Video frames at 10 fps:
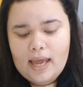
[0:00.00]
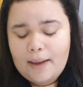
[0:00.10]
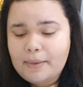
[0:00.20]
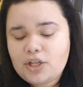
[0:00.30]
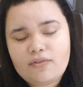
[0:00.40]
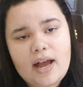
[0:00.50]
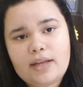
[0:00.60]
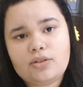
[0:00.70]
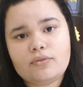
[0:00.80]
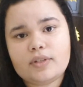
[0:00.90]
é mais
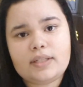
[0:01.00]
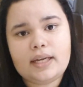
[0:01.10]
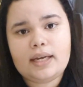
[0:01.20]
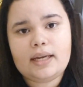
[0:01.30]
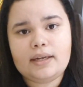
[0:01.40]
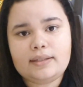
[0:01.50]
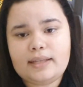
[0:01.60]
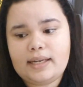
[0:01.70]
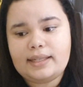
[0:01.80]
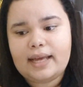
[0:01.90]
fácil você
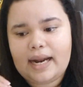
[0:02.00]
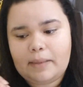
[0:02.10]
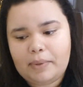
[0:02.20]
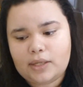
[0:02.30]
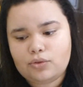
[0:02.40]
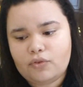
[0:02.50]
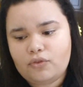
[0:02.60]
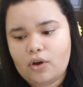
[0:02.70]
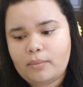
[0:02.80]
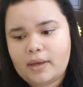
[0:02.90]
ser liderada pela sua
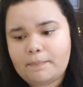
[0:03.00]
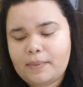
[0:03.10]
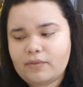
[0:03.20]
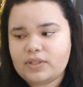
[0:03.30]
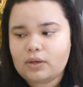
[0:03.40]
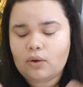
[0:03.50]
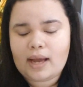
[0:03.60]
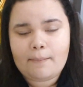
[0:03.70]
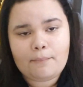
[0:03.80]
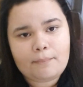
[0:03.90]
fome para você
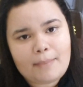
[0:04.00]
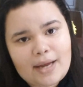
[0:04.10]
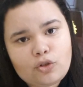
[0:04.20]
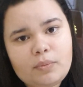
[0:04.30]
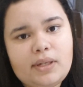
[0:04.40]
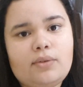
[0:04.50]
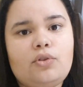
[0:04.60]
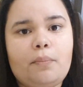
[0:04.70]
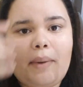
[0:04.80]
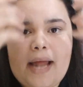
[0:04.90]
colocar mais comida no
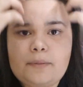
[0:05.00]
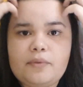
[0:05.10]
seu prato,